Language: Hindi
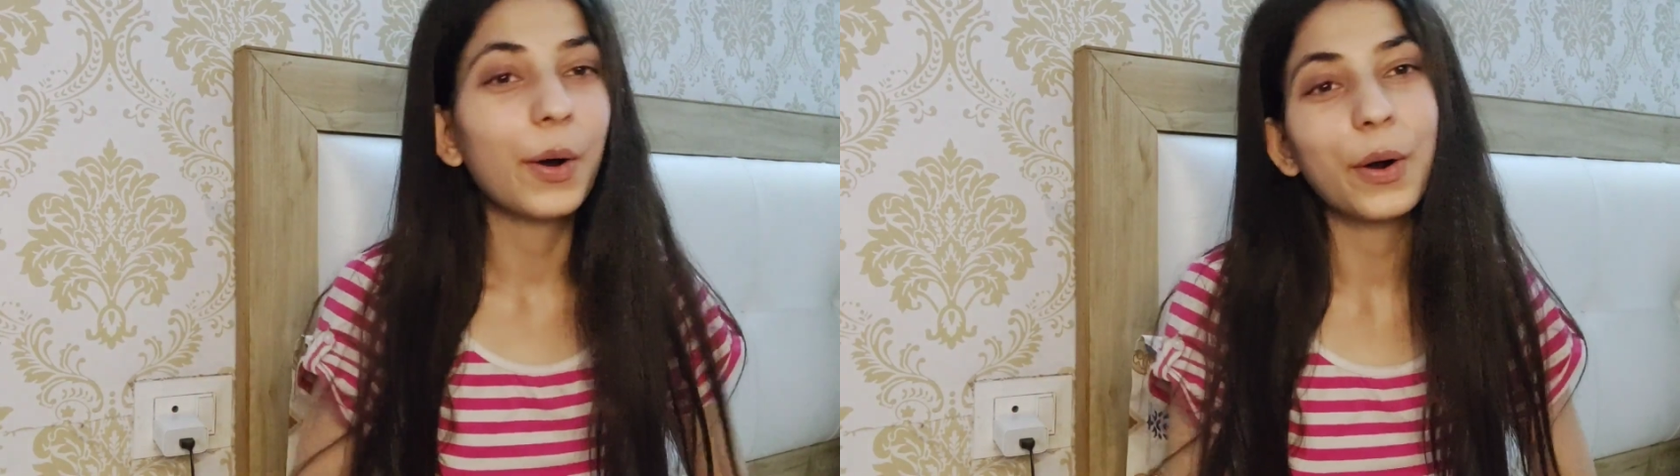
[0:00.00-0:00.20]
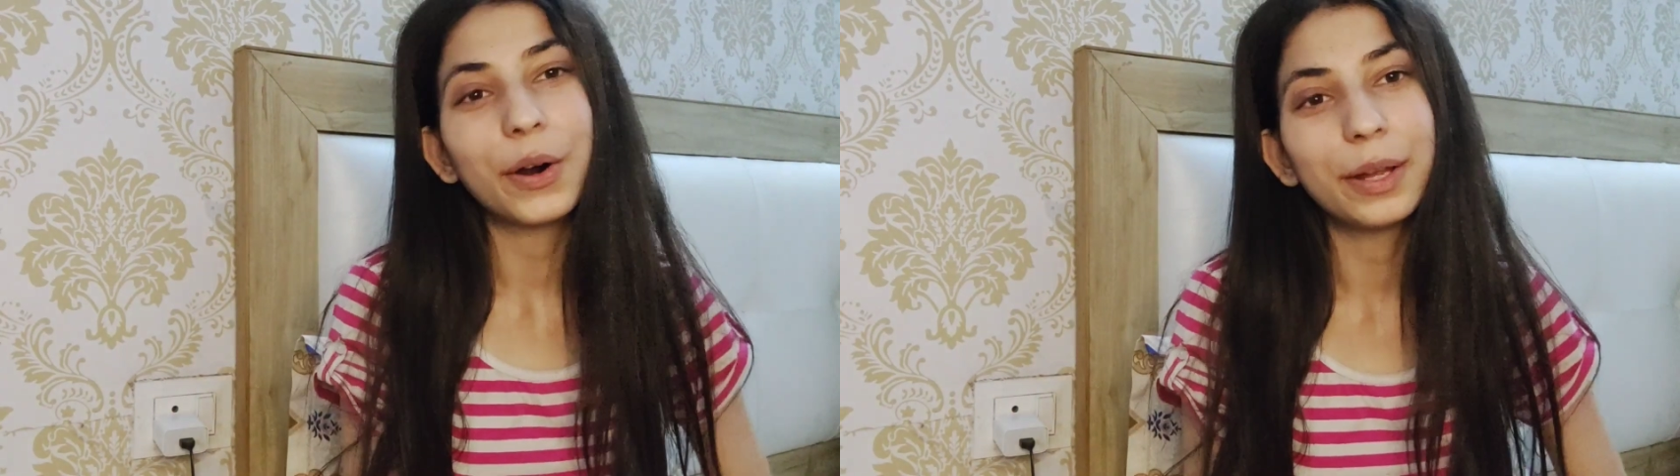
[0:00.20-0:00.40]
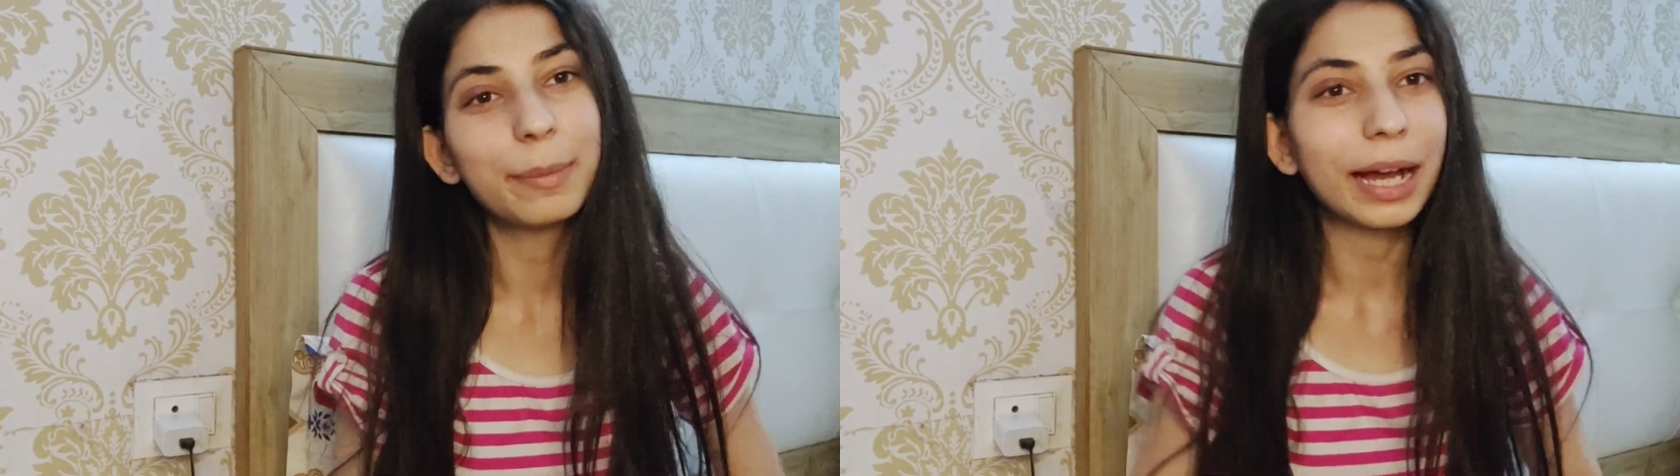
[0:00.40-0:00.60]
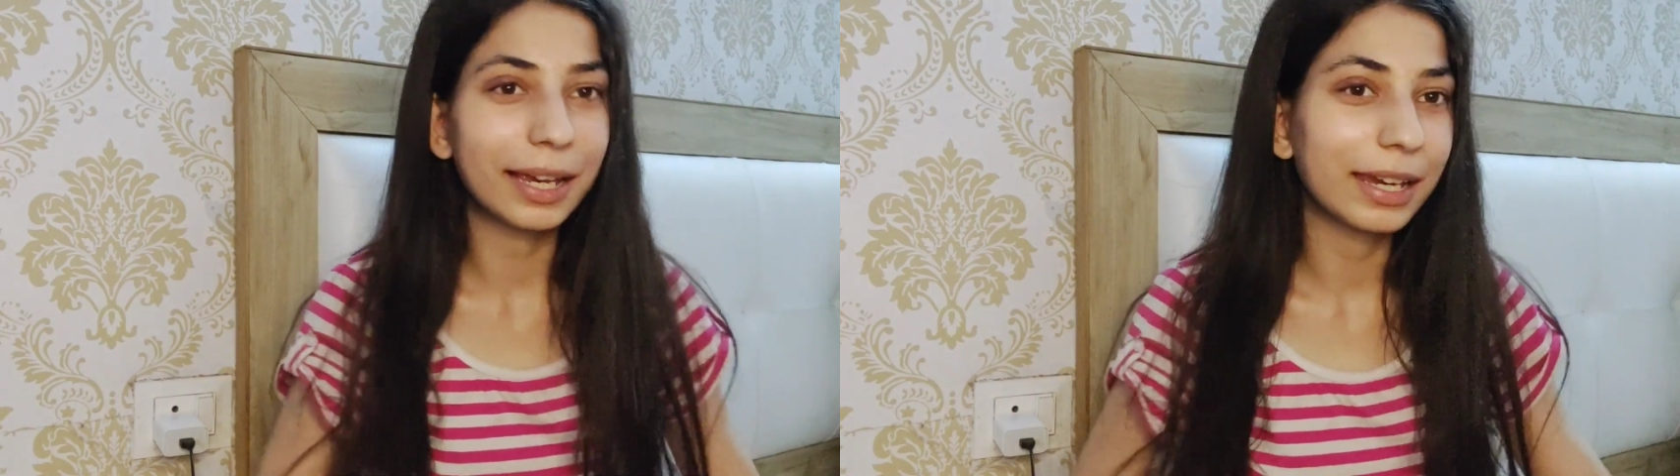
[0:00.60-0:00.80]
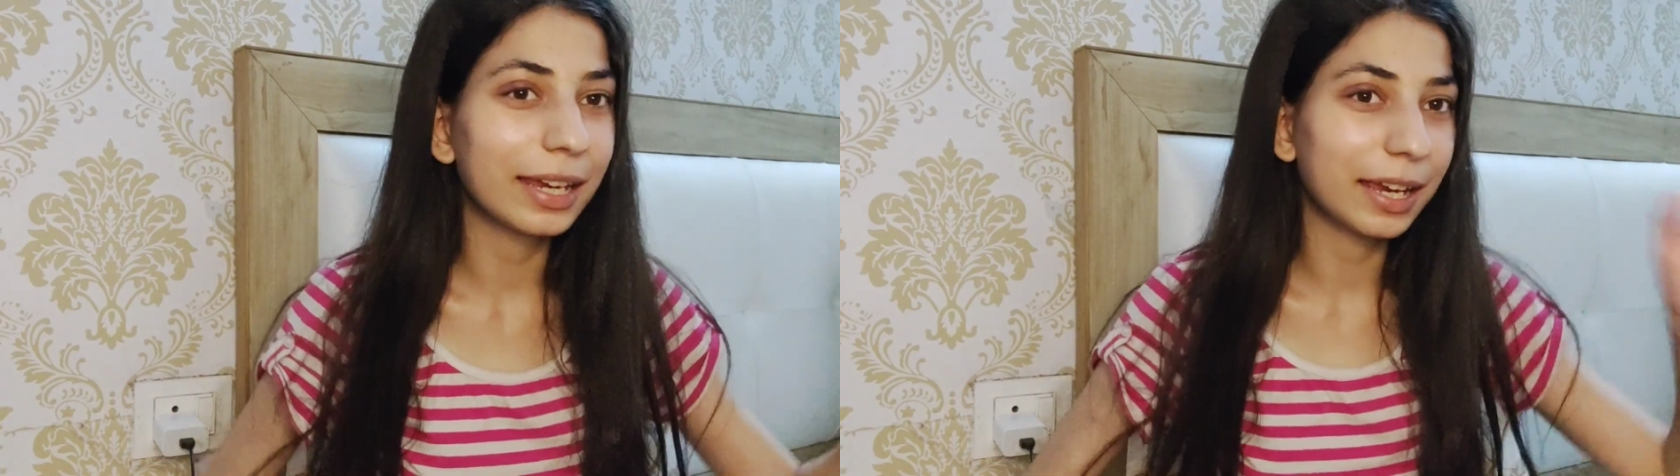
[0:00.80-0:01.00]
और
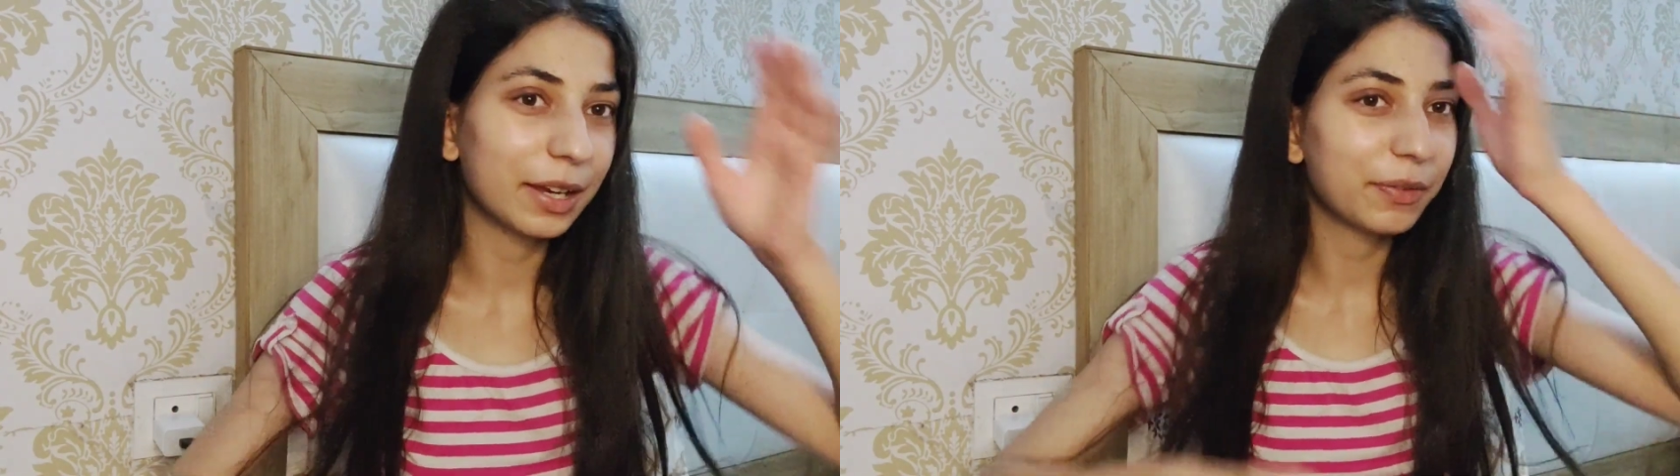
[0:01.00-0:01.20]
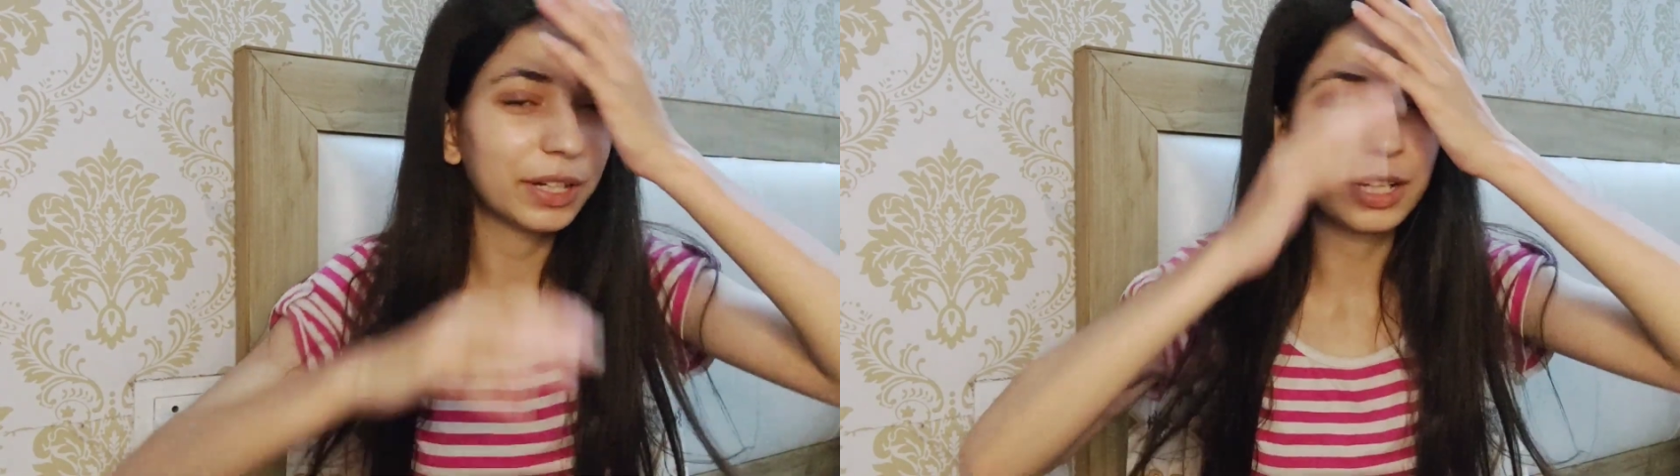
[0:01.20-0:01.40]
बाकी फिर